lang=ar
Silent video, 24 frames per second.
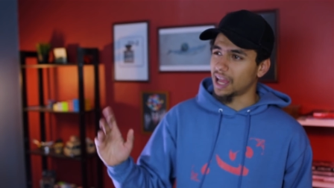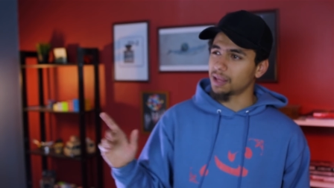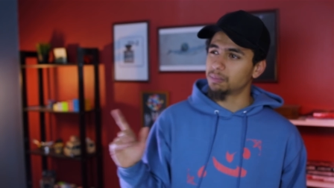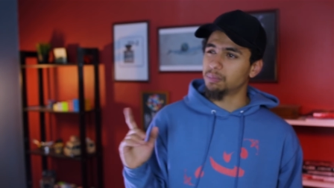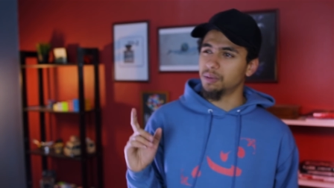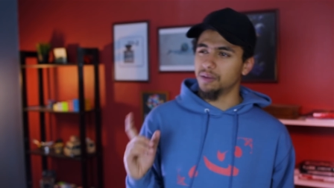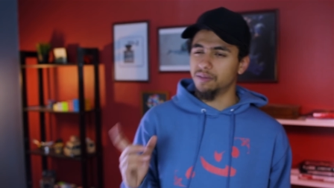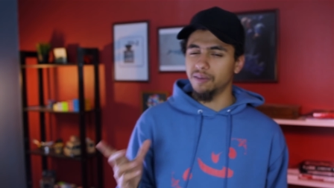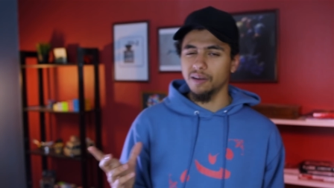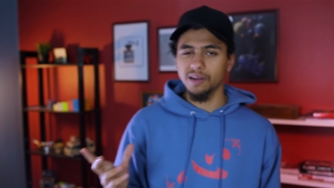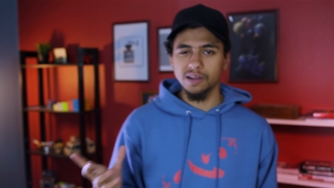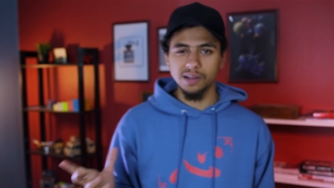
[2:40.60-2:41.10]
ساعات
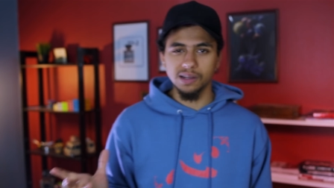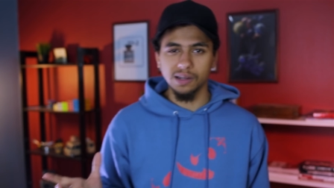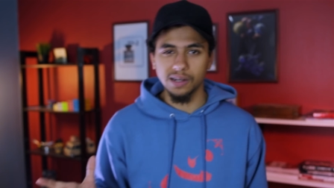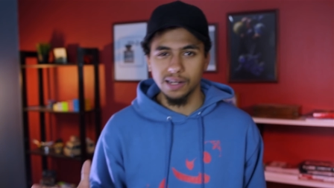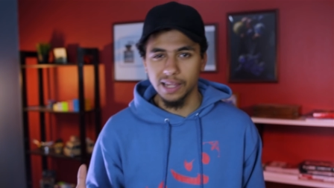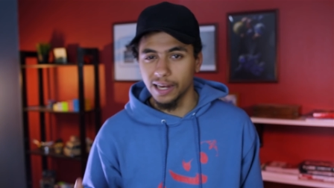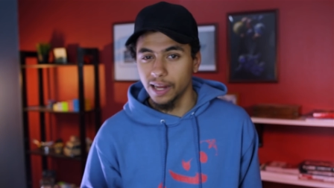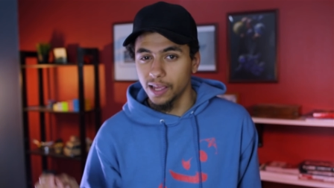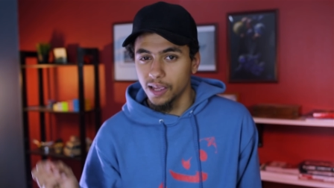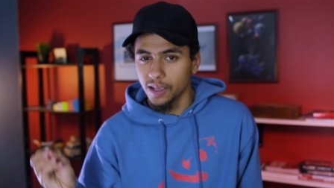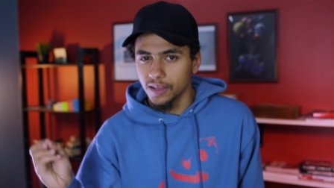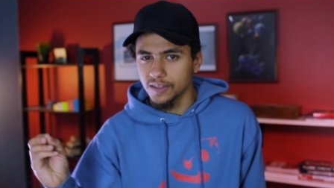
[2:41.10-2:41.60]
بيفكر
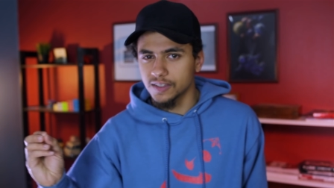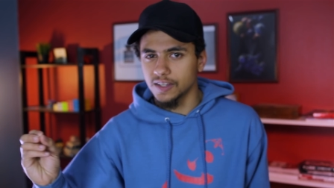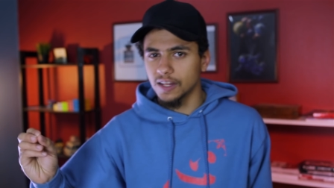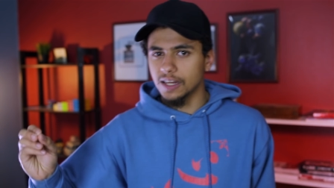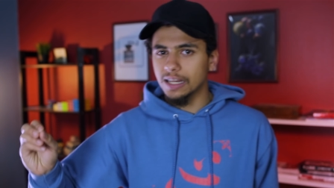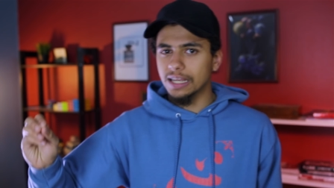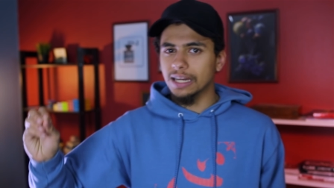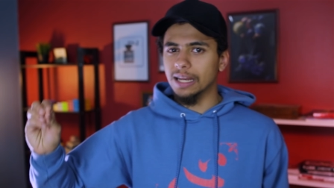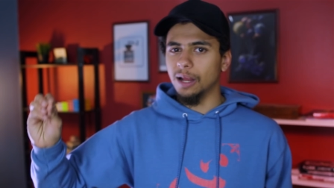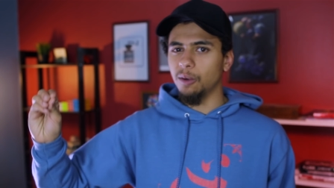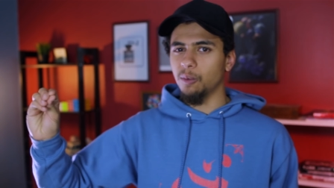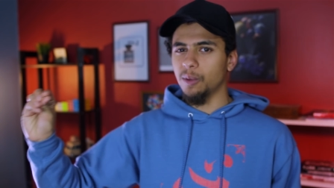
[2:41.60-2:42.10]
كان هيحصل
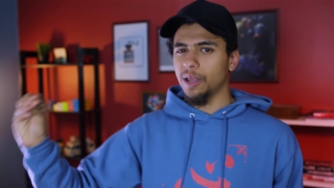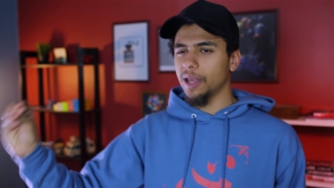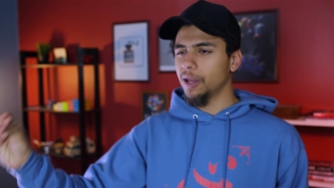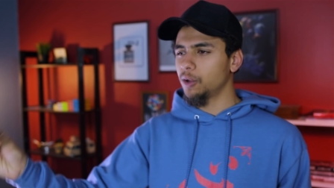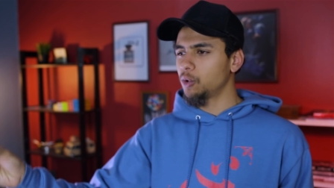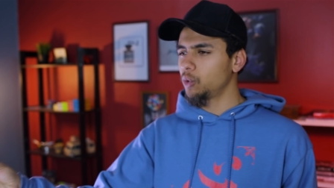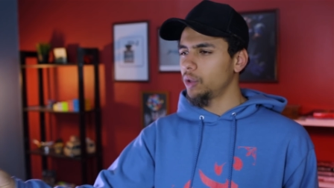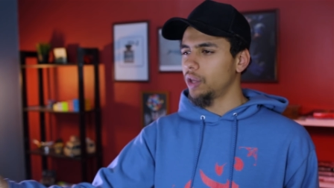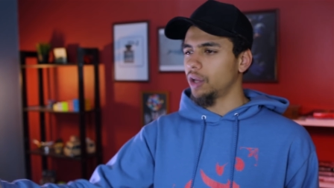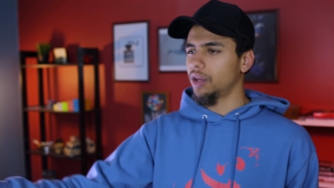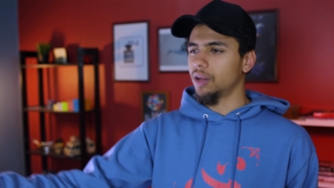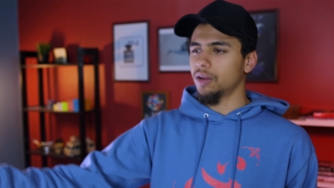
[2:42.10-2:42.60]
ايه لو
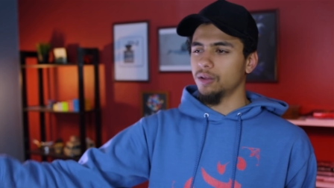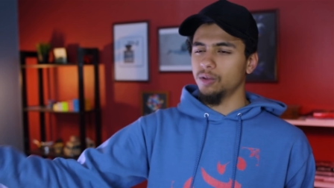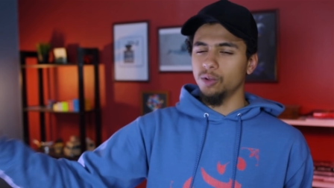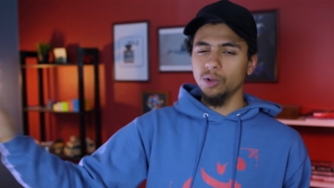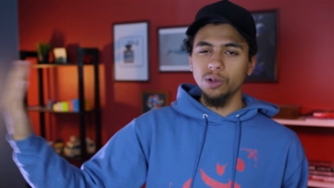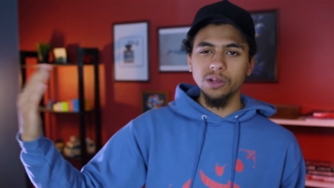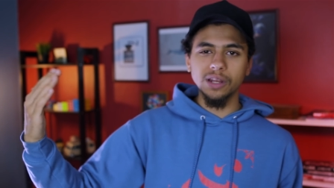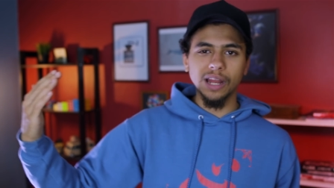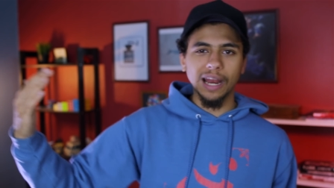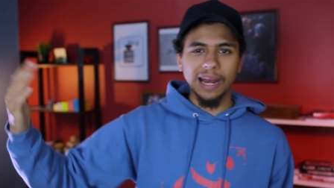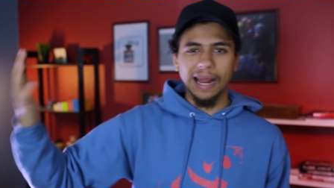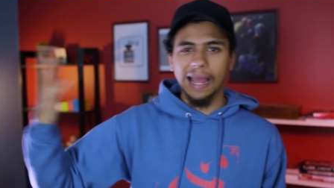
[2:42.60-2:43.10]
كانوا يعرضوا
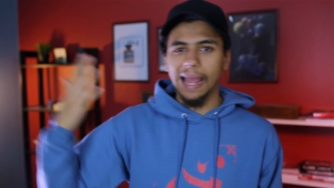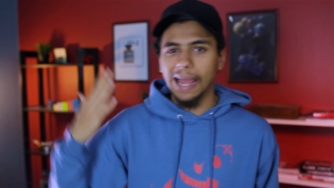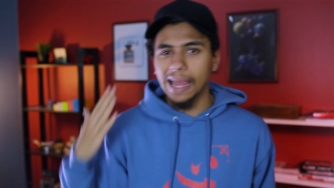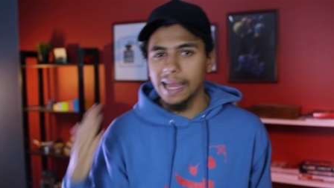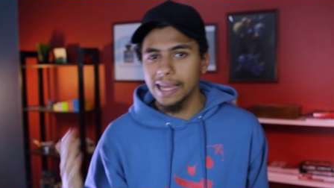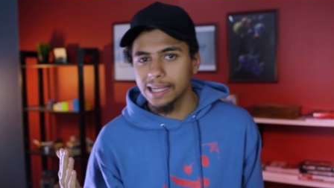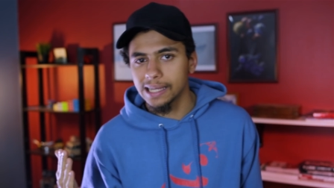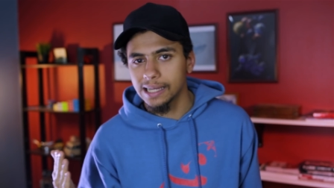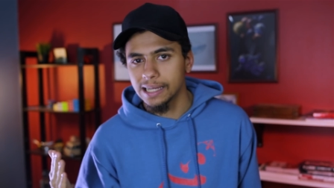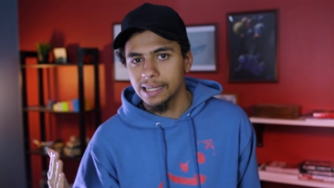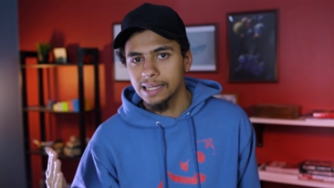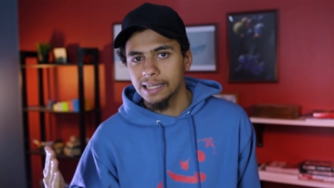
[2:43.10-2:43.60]
لنا
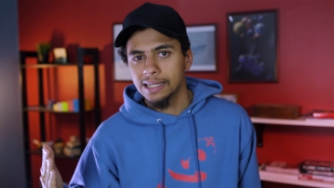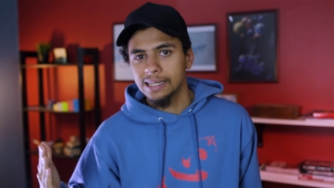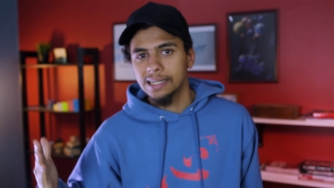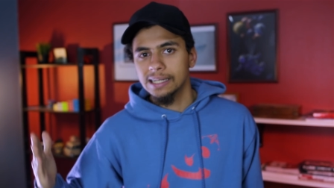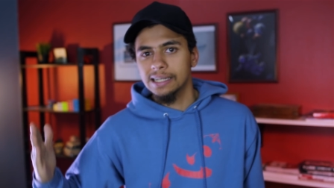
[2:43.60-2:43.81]
الحاجه